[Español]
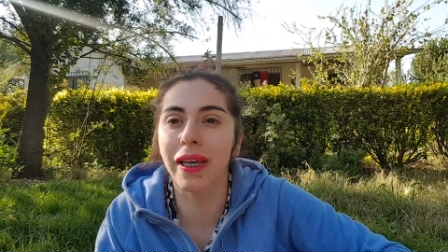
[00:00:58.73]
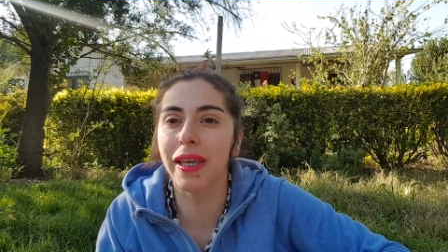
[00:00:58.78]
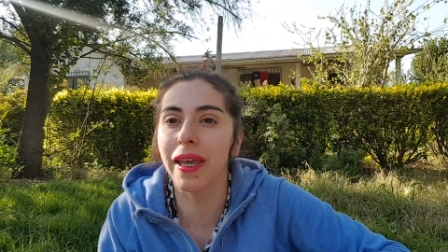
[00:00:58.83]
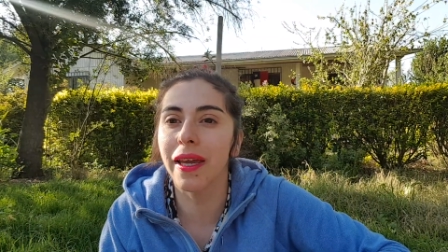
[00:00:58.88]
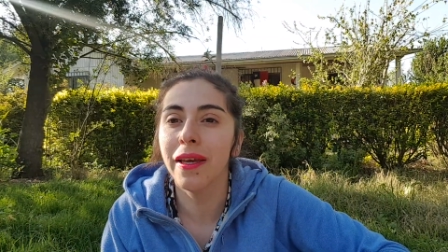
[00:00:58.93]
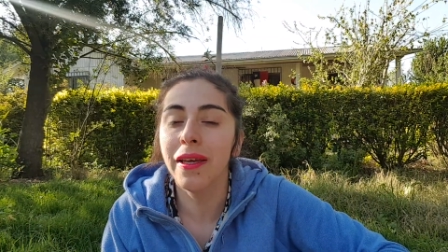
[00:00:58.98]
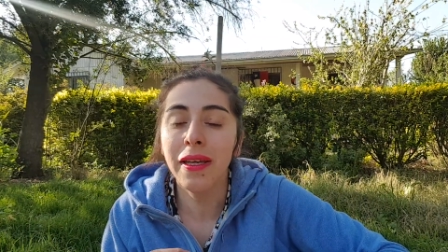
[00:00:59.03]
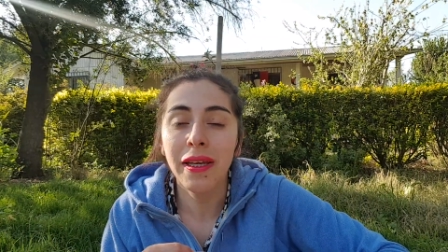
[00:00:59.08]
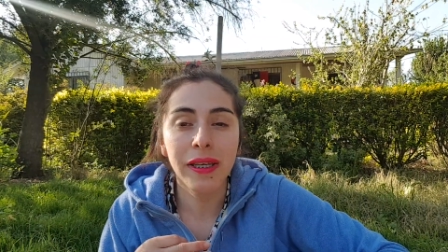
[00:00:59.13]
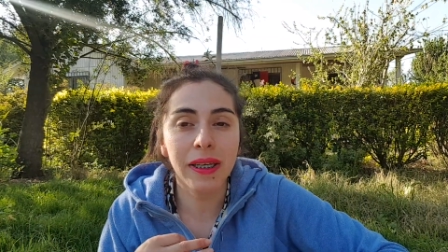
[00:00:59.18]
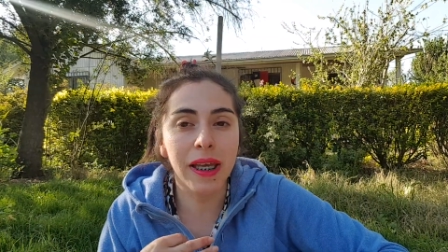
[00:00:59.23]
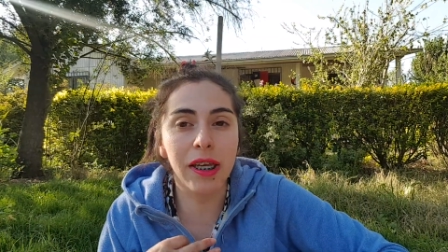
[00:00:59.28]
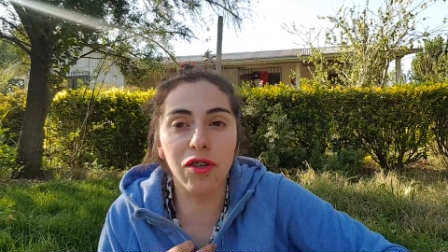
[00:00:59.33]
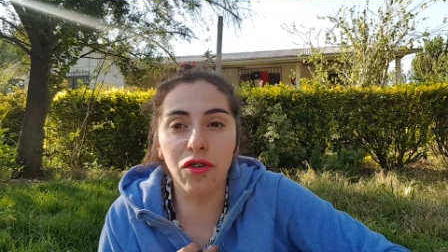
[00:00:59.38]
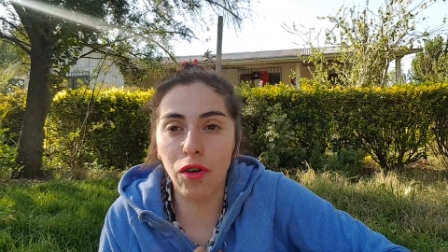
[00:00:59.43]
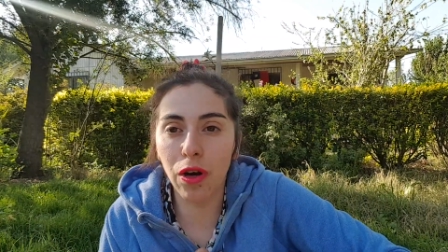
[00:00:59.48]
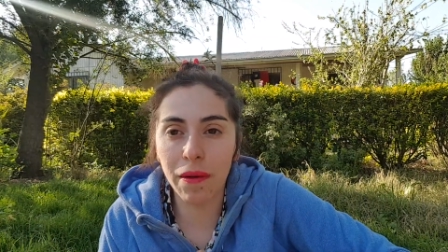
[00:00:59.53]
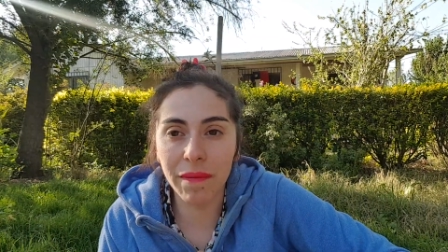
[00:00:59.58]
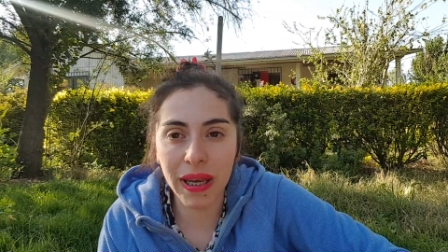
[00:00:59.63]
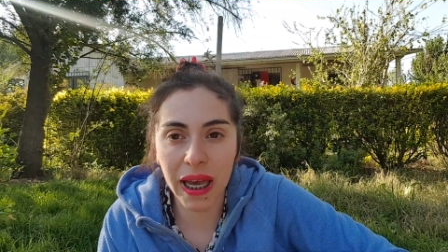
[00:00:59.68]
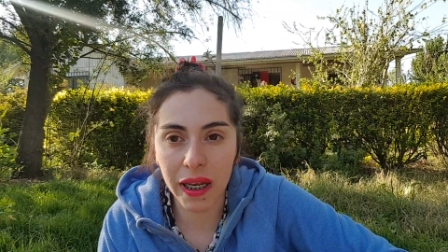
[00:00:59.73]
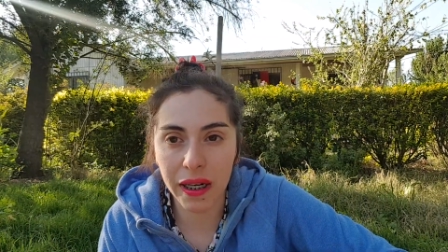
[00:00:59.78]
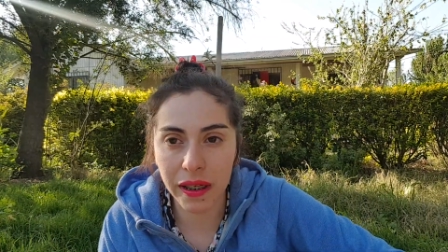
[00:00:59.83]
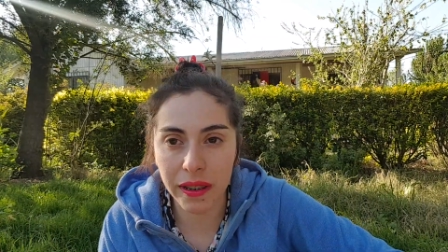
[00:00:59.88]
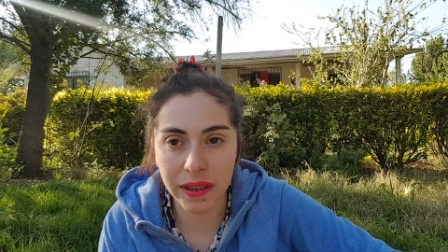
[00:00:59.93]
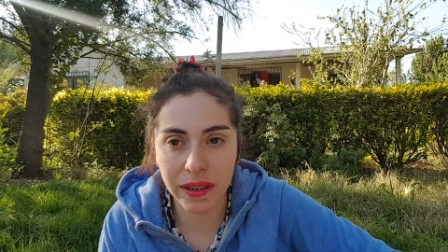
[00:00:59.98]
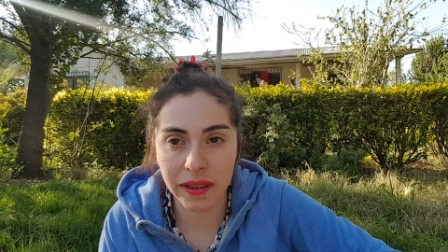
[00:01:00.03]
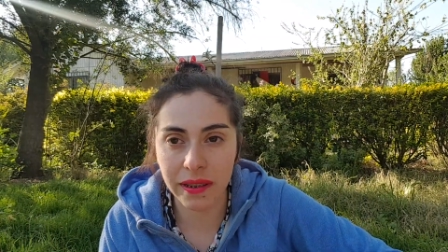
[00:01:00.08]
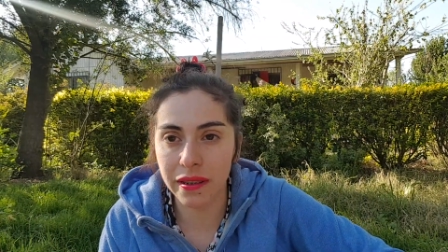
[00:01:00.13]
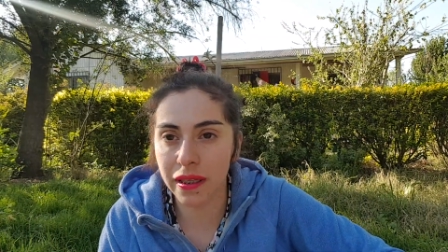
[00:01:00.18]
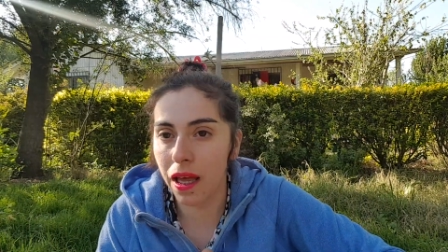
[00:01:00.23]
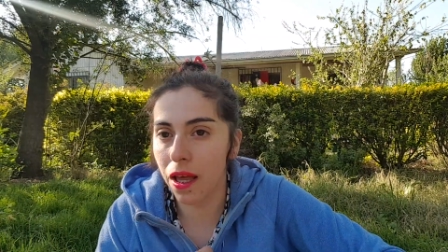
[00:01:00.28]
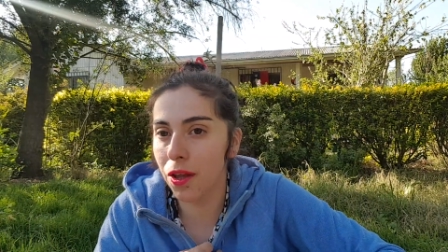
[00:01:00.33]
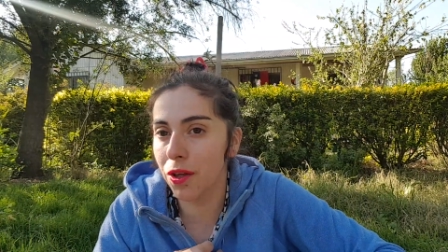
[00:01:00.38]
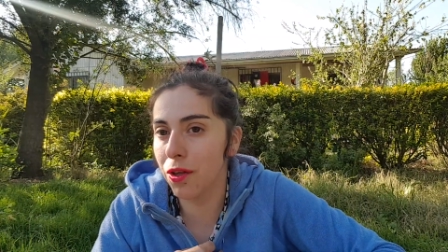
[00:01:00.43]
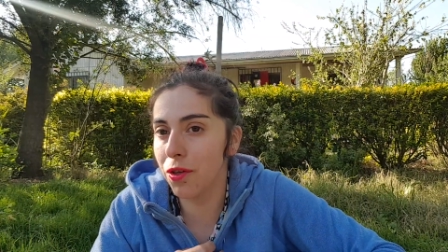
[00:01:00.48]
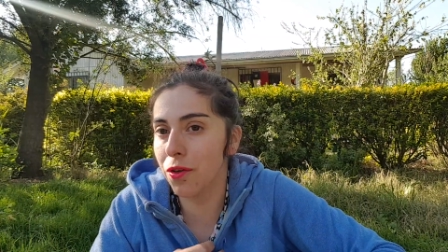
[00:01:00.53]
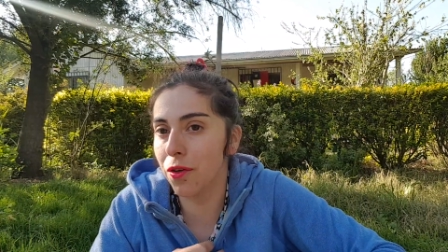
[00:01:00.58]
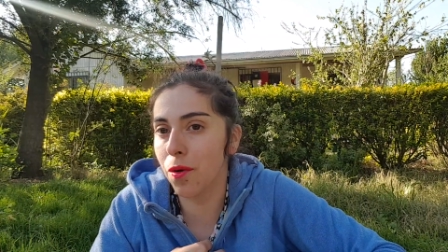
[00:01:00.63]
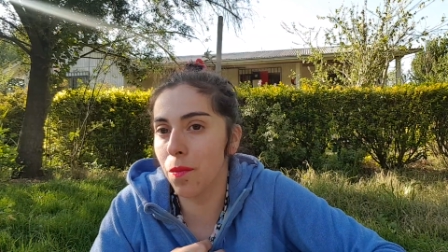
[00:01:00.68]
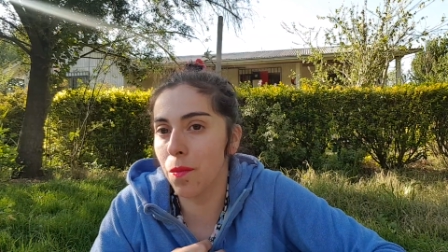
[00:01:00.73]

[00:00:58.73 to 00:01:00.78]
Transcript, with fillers: que, que yo lo había rechazado y yo